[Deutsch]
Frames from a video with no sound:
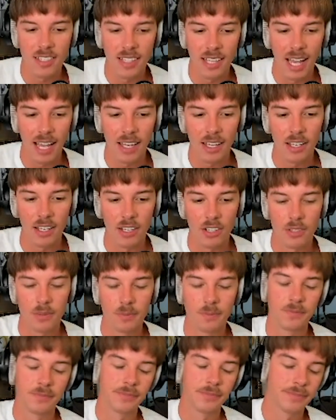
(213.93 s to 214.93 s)
dreckig ist.
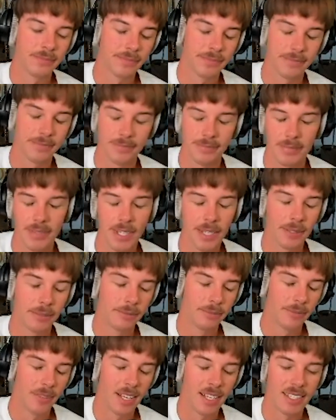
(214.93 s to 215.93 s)

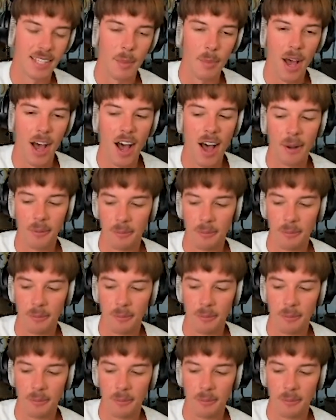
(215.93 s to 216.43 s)
Sag mal!